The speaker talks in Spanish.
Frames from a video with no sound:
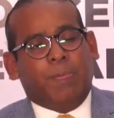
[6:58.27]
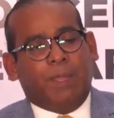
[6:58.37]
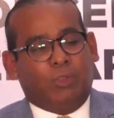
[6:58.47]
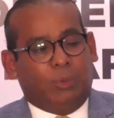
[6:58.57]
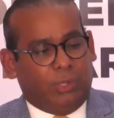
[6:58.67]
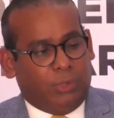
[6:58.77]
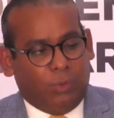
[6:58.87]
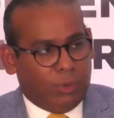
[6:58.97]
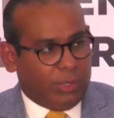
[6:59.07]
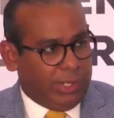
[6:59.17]
y sobre
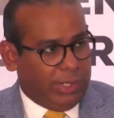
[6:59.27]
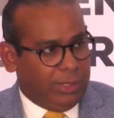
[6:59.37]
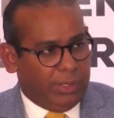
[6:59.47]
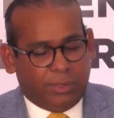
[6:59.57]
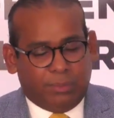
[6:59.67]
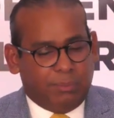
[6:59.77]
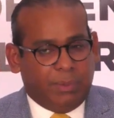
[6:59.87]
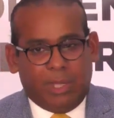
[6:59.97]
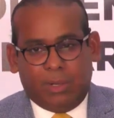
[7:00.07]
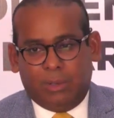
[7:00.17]
todo los que
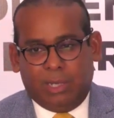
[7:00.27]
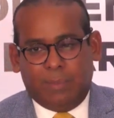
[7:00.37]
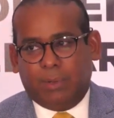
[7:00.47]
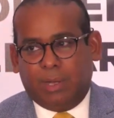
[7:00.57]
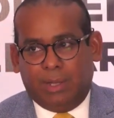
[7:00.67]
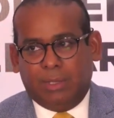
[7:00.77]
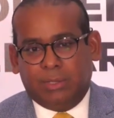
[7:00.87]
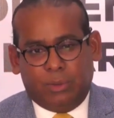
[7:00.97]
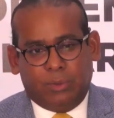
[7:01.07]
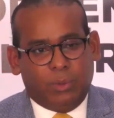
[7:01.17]
vivieron las épocas
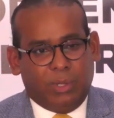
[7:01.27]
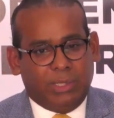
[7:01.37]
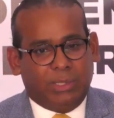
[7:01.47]
de los 90.